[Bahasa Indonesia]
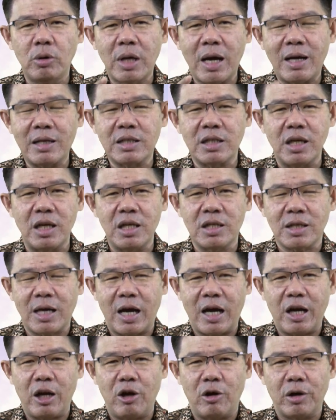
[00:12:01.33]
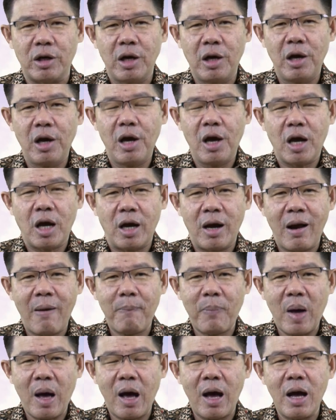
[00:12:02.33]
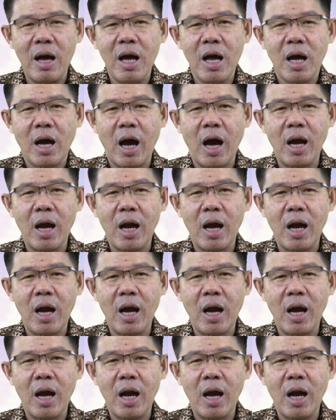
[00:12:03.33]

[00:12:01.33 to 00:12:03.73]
Yudas Iskariot. Kenapa?